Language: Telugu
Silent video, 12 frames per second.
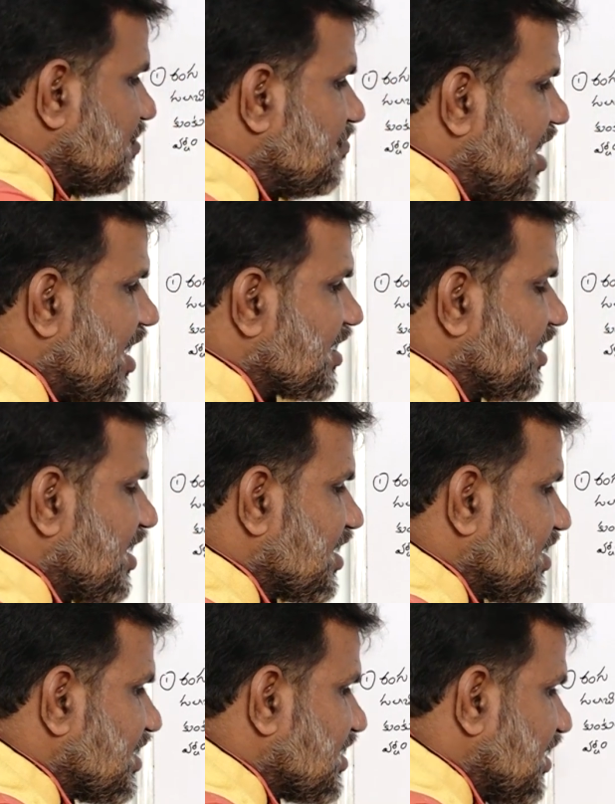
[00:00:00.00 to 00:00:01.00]

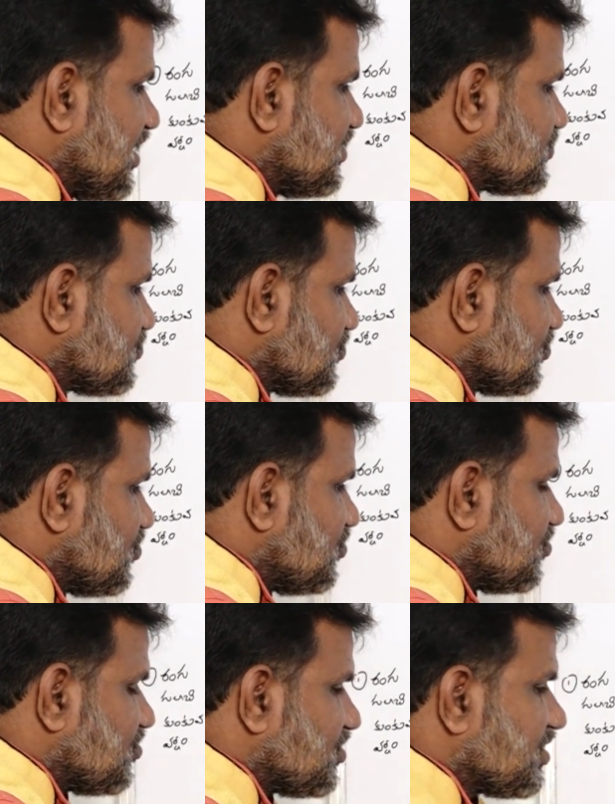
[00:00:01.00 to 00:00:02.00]
భాగ్యరేఖని ఖండిస్తుందో
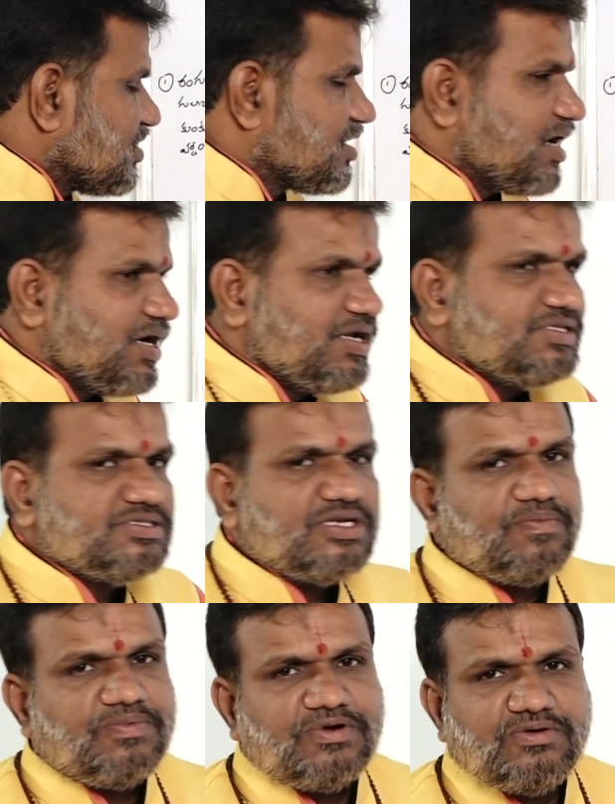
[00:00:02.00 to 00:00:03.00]

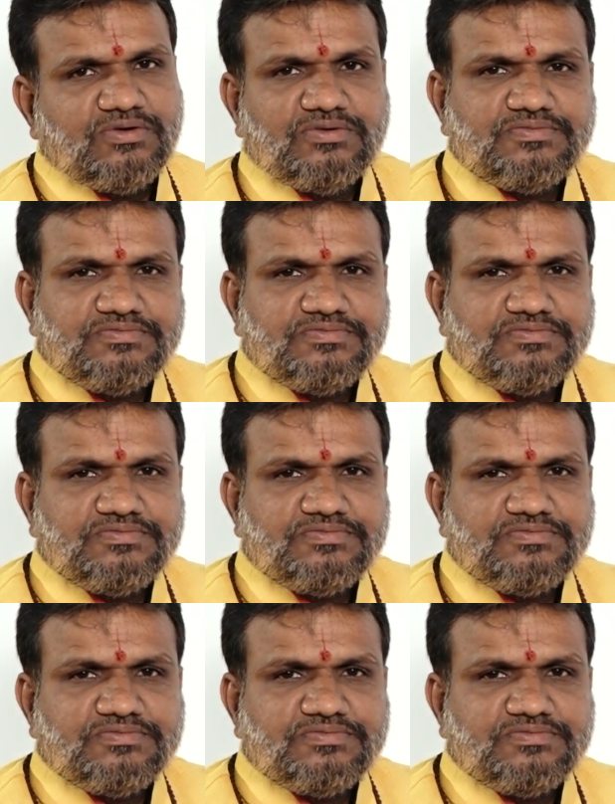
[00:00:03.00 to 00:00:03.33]
ఖండించినప్పుడు